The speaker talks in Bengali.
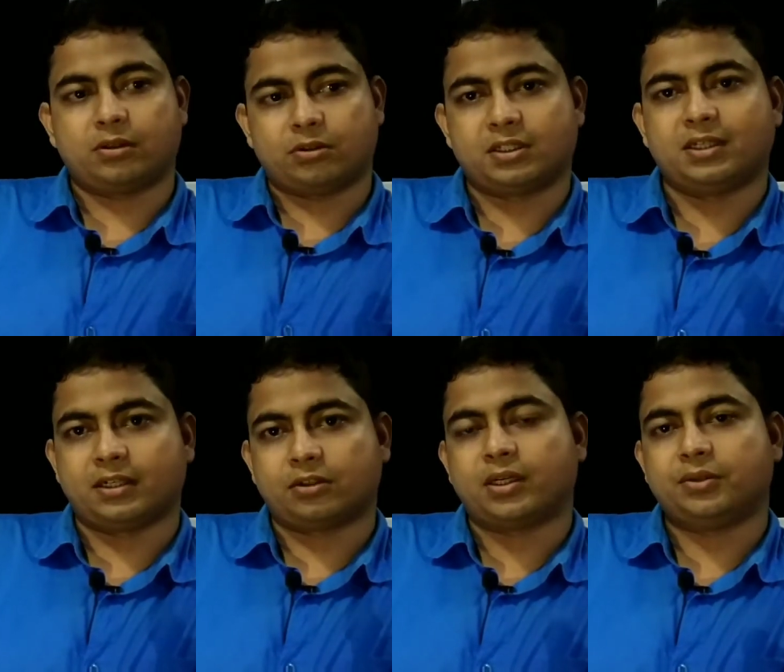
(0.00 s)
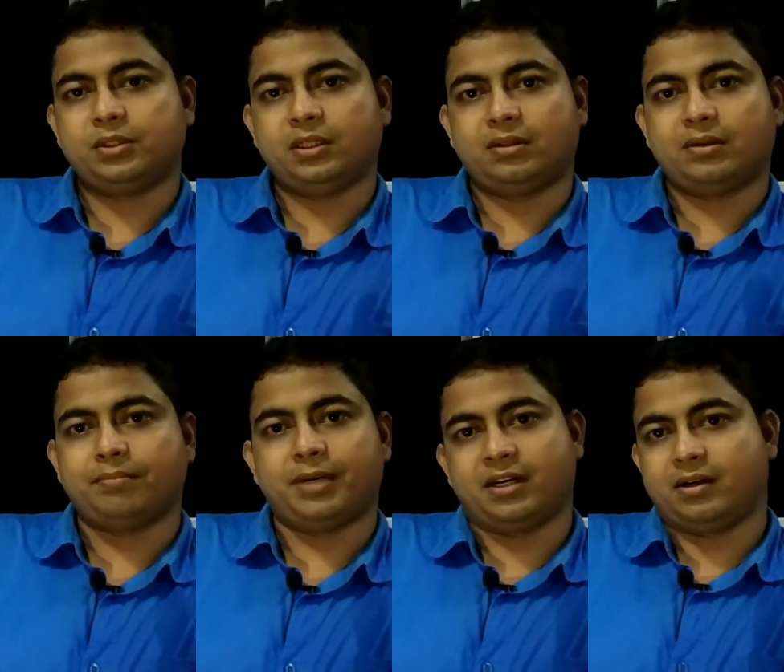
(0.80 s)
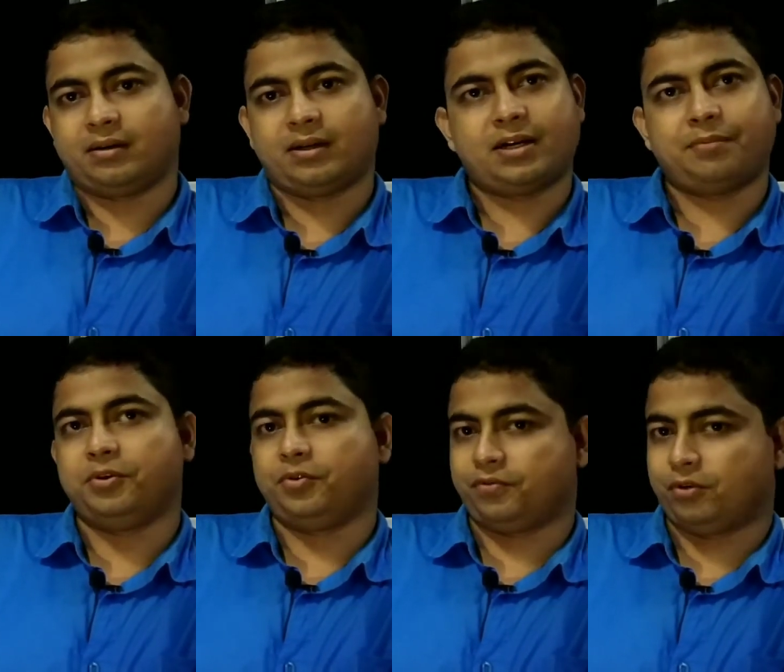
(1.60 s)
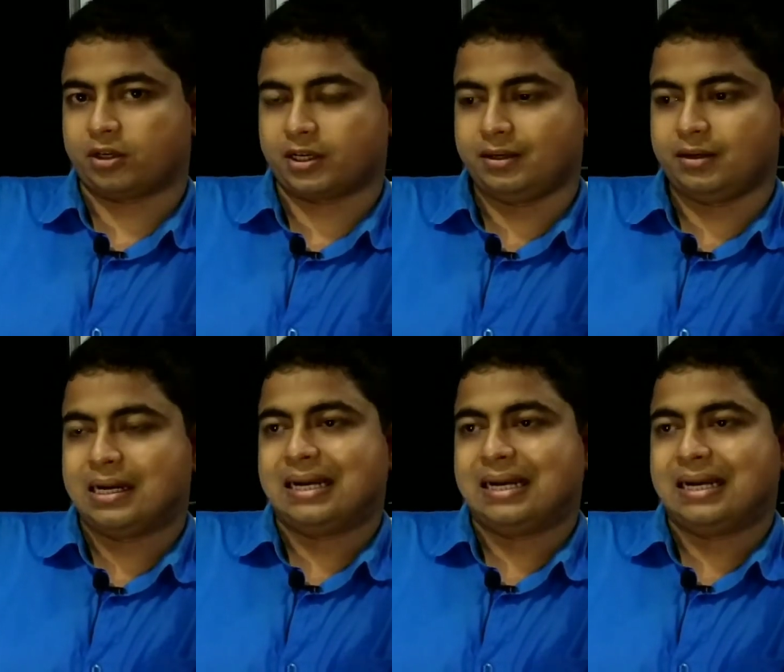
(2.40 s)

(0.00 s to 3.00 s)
কনসেন্ট্রেট করা উচিত ব্রেন এটা বিউটিফুল অর্গান